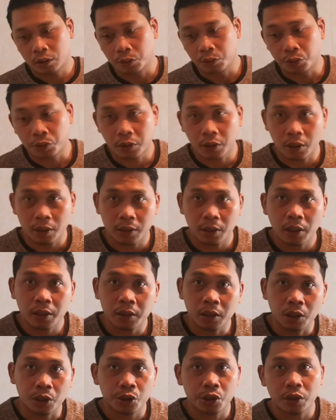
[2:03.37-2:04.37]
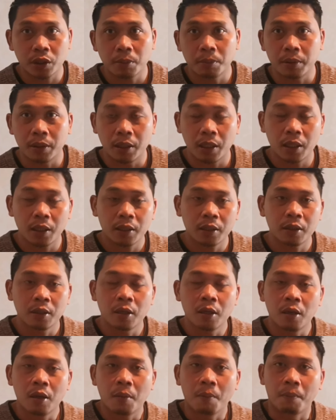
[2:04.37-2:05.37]
susternya nurse-nya bilang
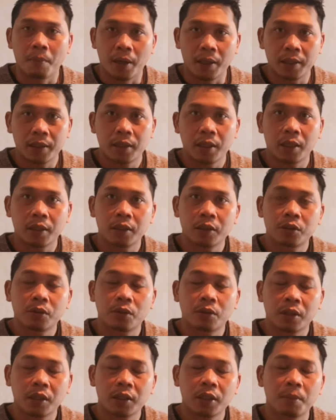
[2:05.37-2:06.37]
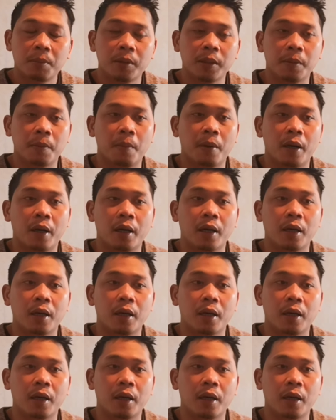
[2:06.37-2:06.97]
balik lagi sore jam 5